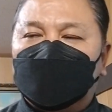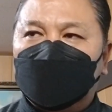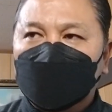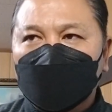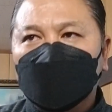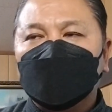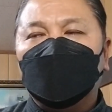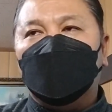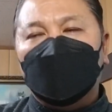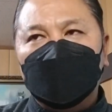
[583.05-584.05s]
ずっ
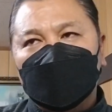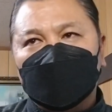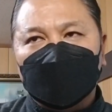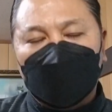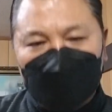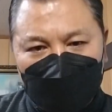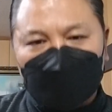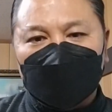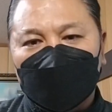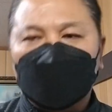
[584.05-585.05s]
と毎日毎
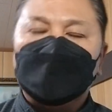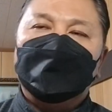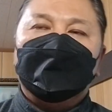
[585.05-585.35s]
日。